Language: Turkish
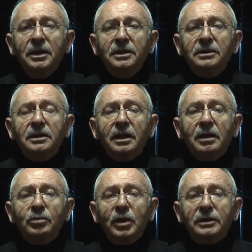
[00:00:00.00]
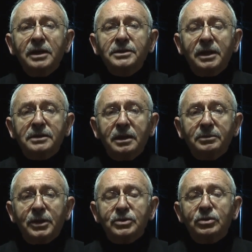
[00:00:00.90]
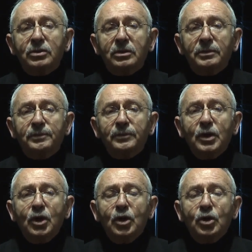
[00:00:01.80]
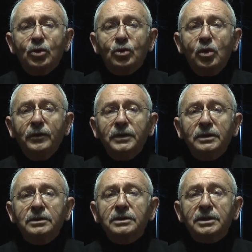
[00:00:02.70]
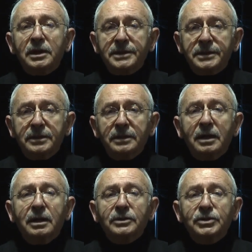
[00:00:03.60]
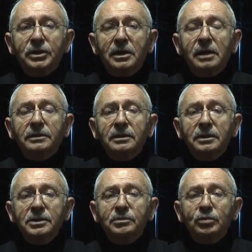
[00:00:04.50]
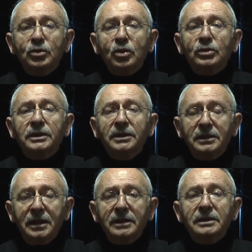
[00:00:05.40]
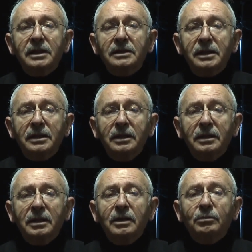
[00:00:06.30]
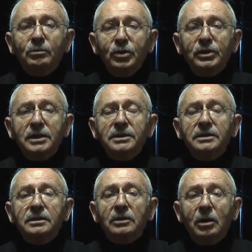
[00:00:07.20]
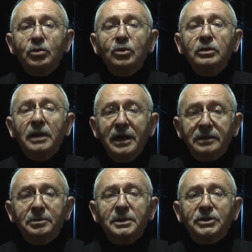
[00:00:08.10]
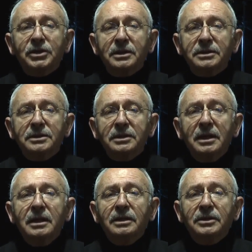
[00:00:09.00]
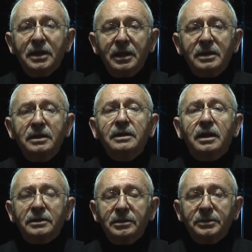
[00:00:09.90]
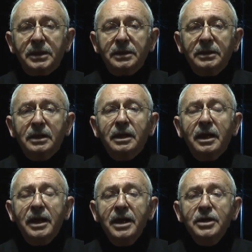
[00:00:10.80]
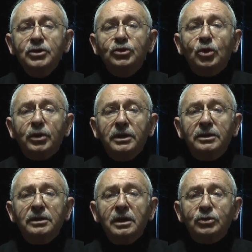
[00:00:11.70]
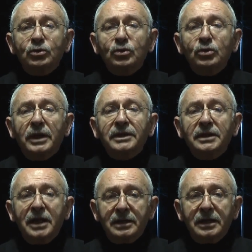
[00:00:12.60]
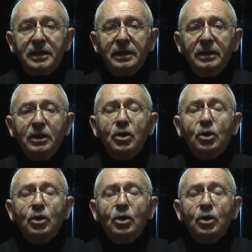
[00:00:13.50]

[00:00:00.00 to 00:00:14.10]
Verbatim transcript: İktidara buradan seslenmek istiyorum. Covid sırasında çıkarttığınız bürokratik engelleri bu kez kabul etmeyeceğiz. Gerekli yardımları en çok ihtiyaç duyulan yerlere